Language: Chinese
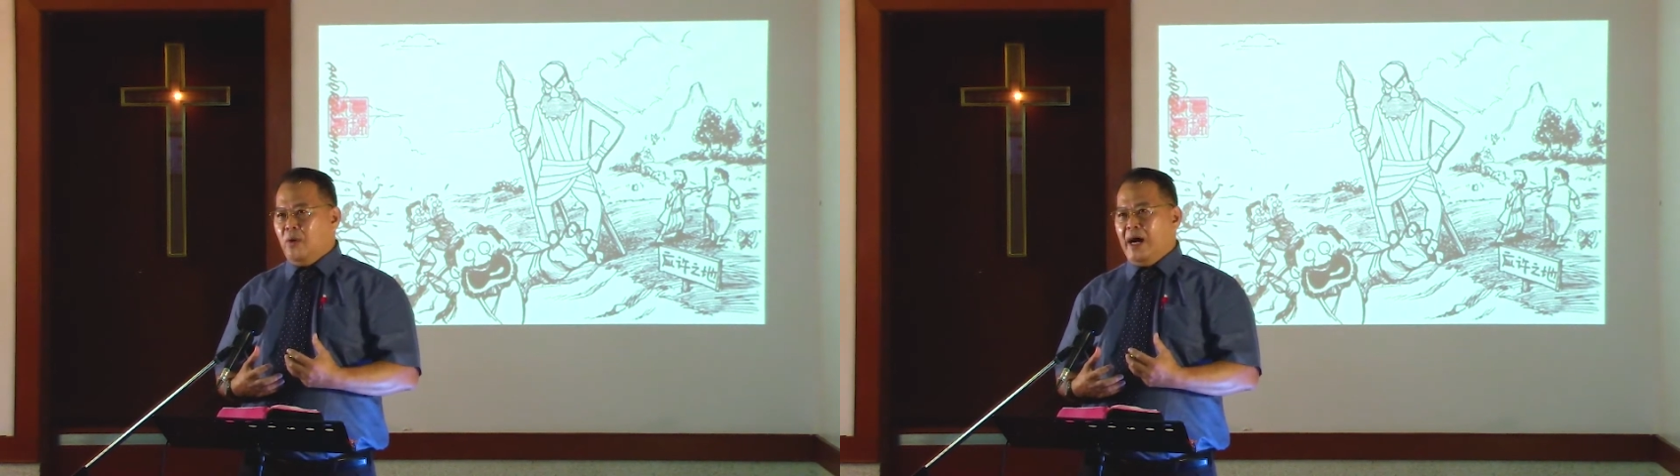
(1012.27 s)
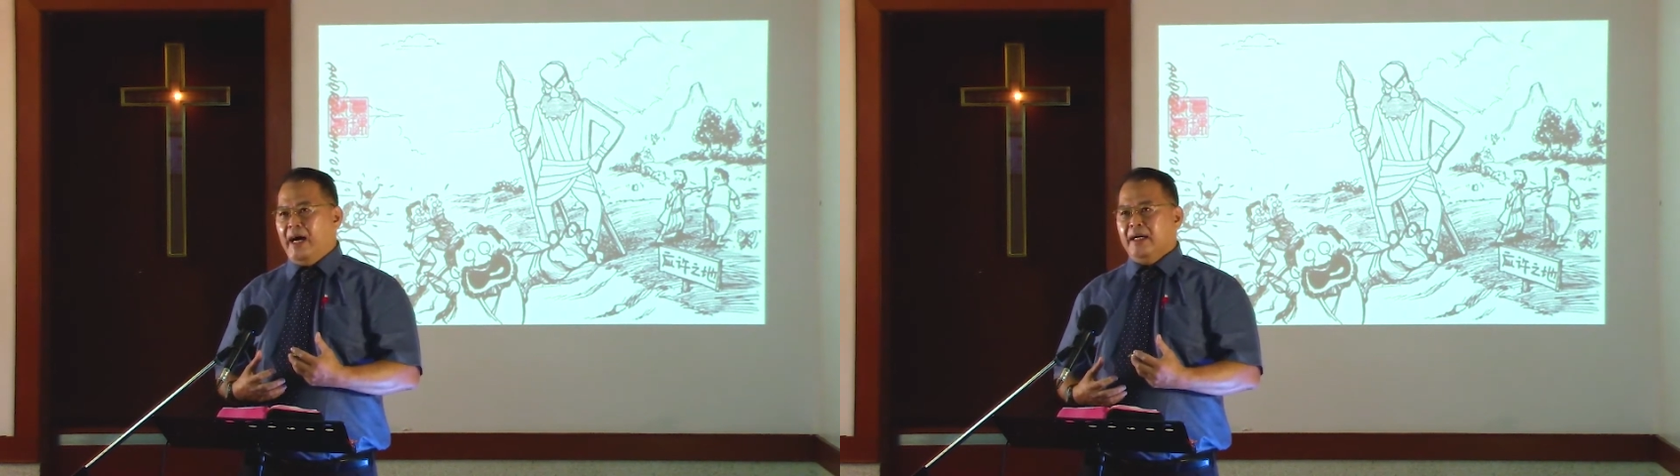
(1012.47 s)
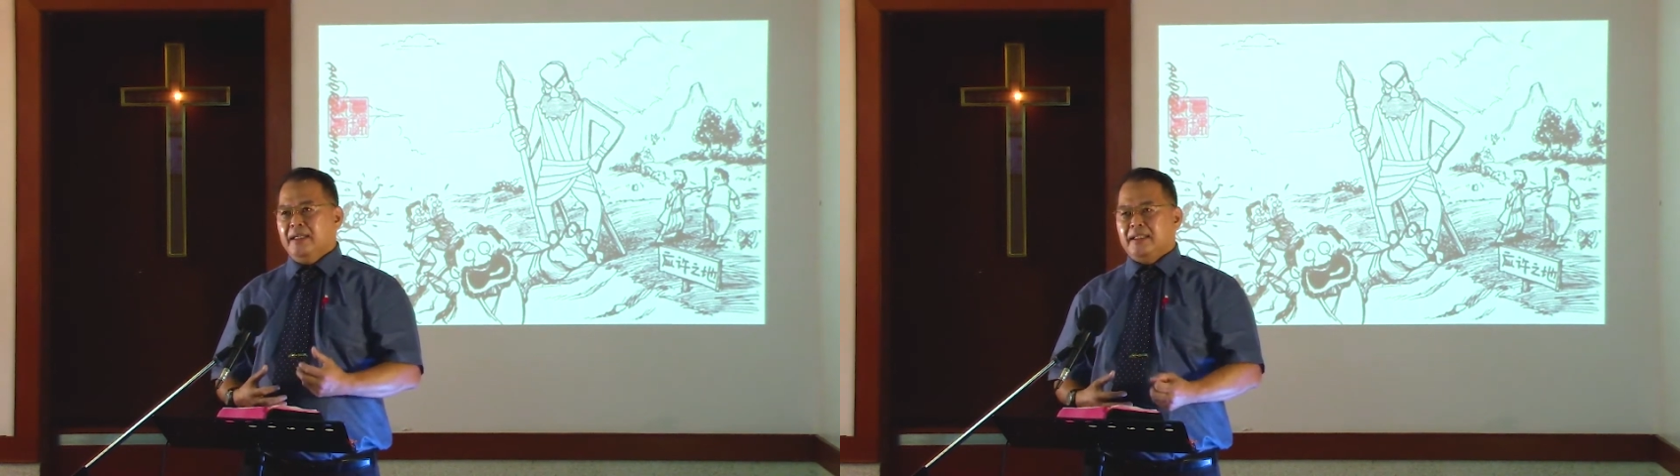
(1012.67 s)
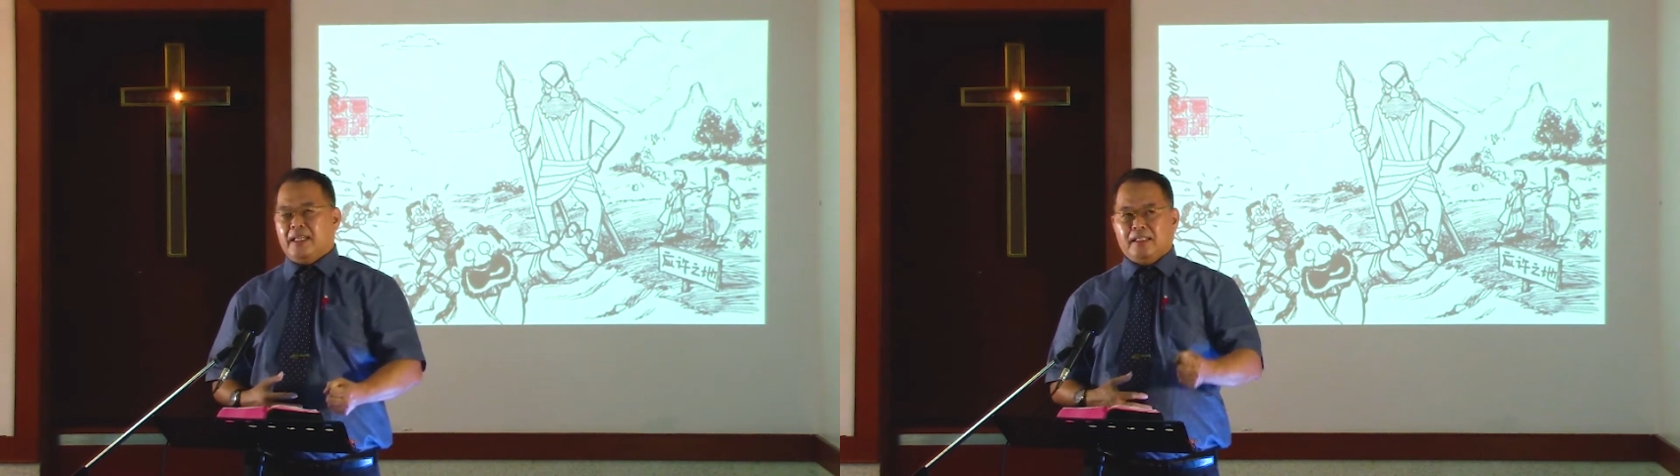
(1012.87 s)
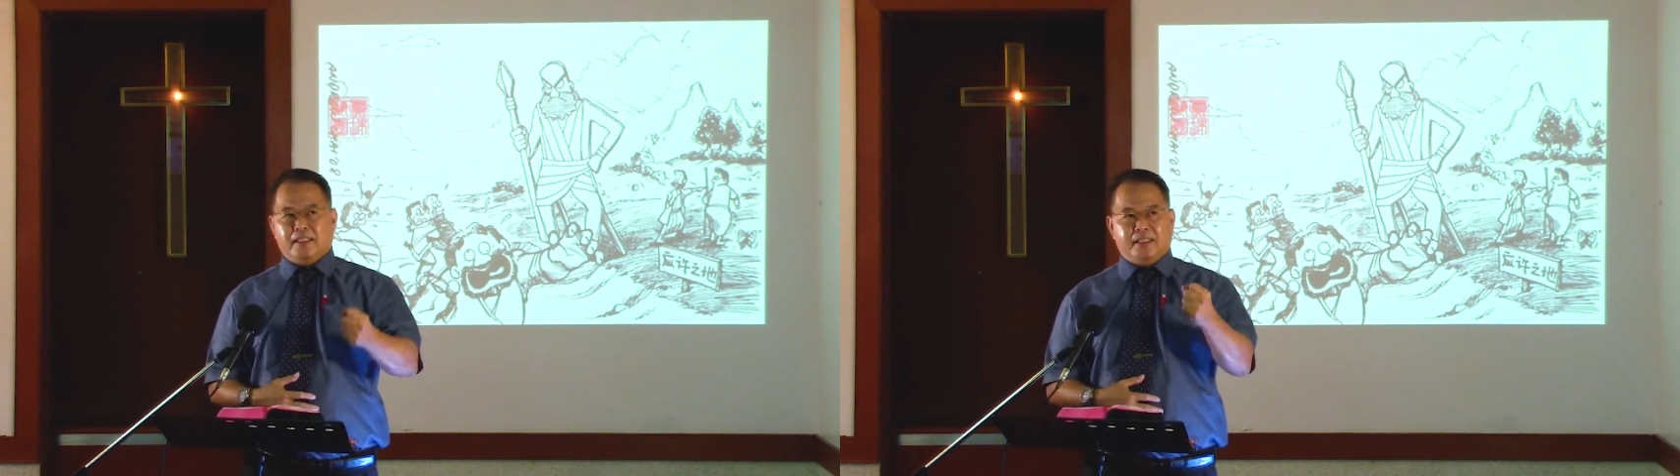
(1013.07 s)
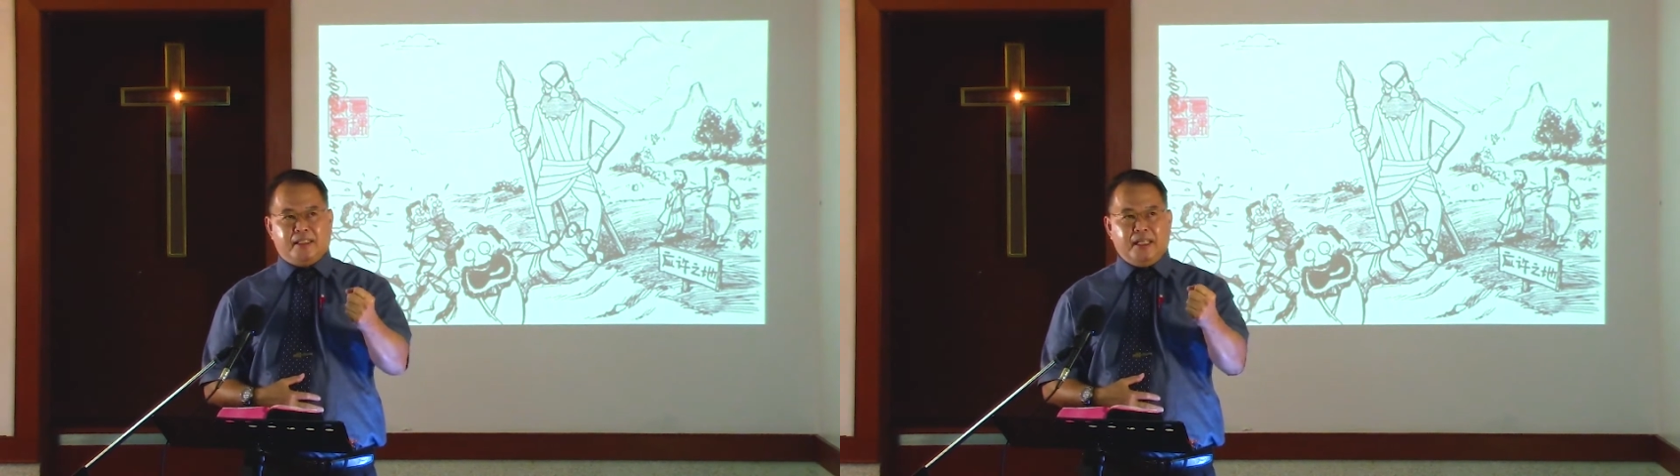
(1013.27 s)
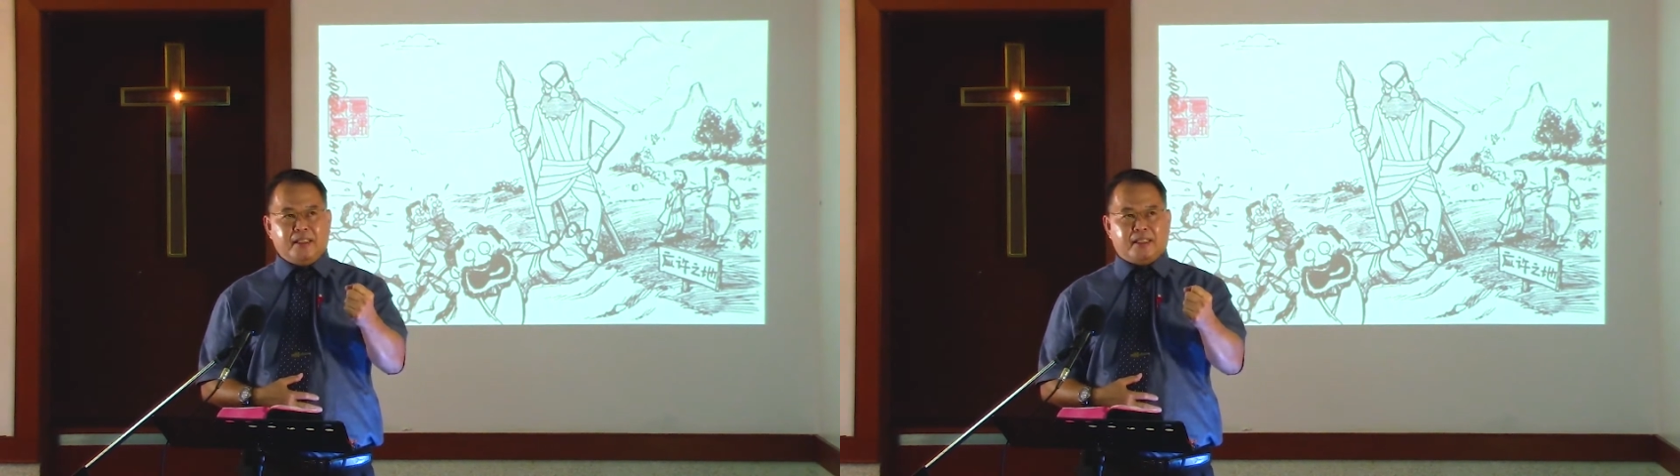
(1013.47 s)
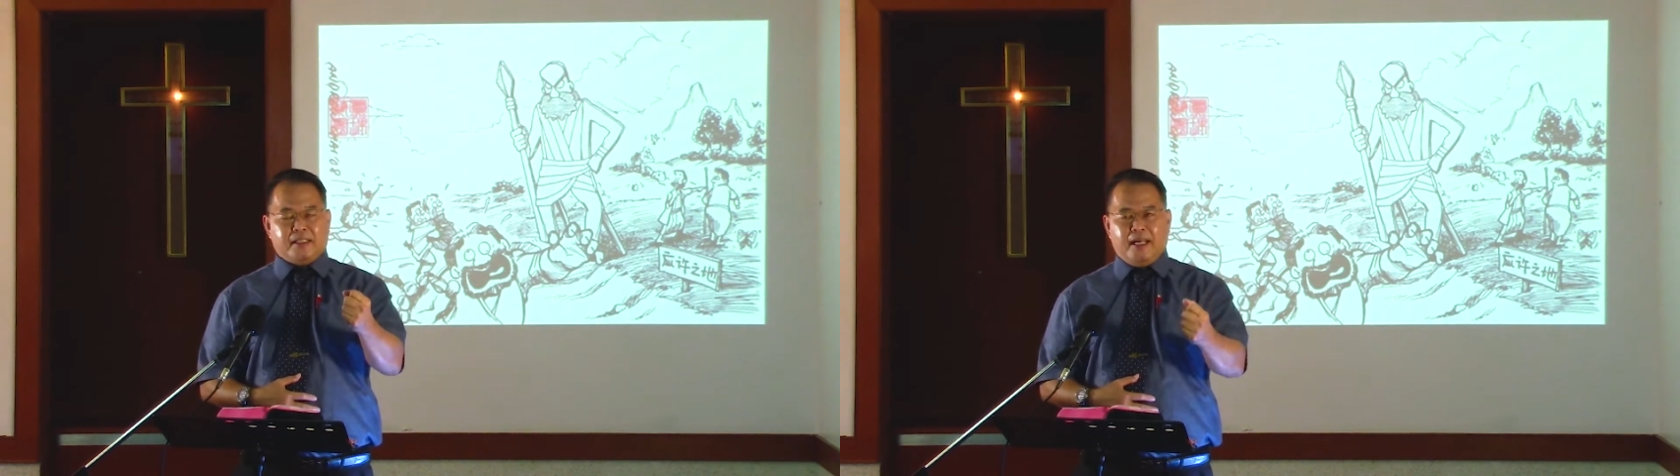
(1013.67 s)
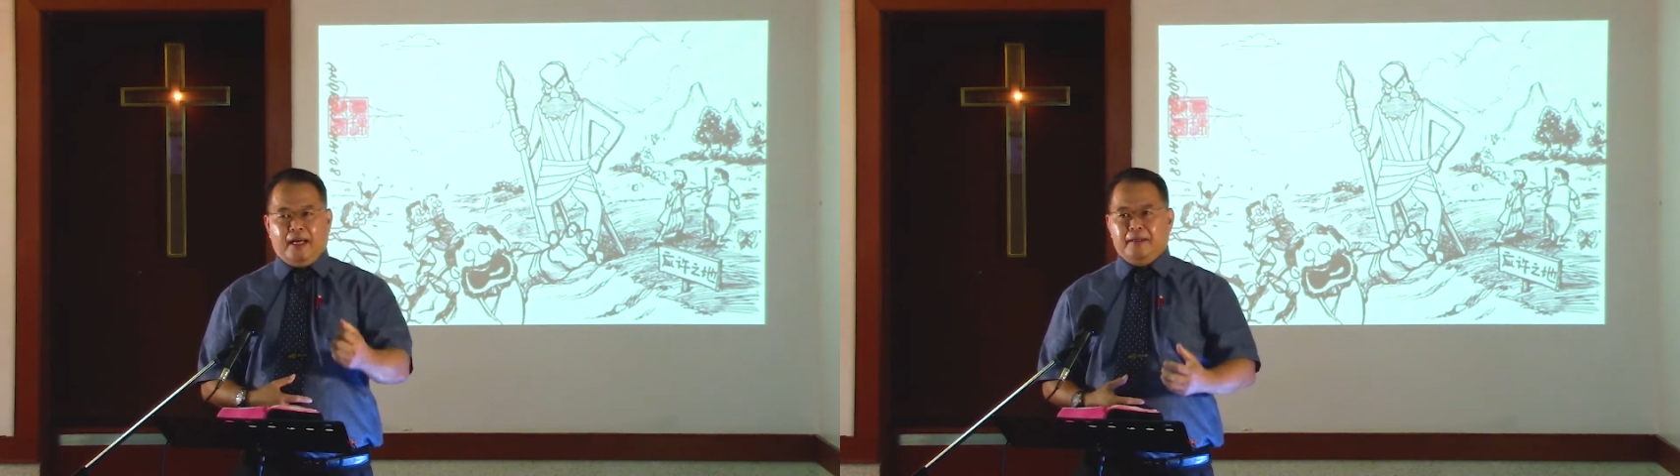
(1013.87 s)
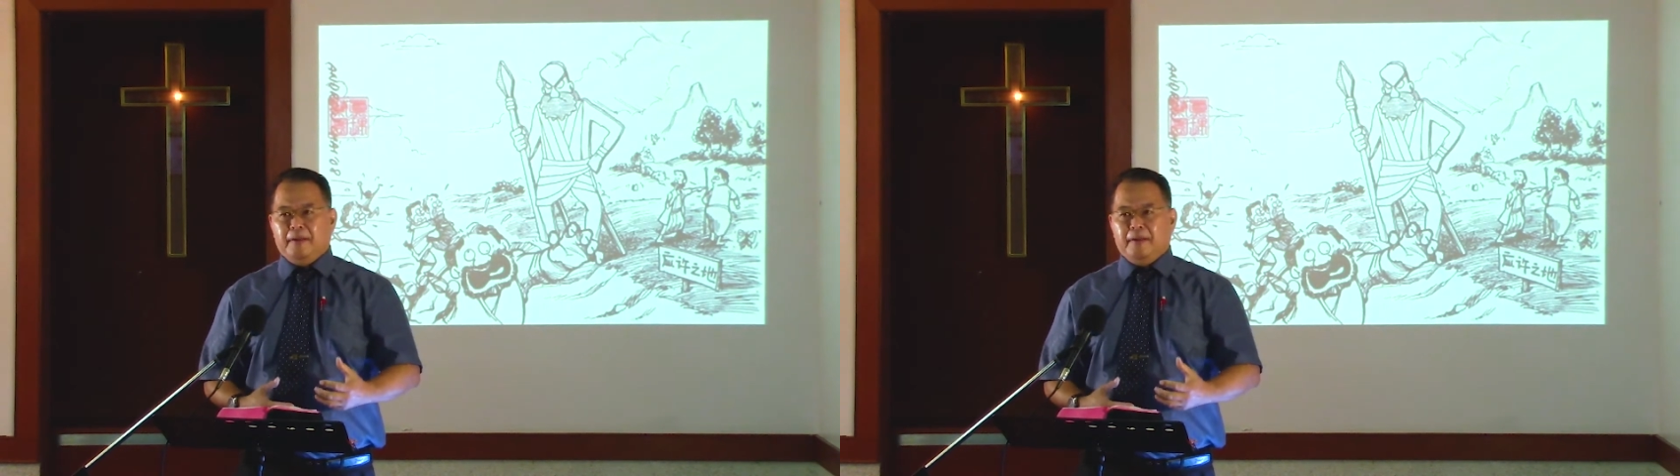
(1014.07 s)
华，他是信实的。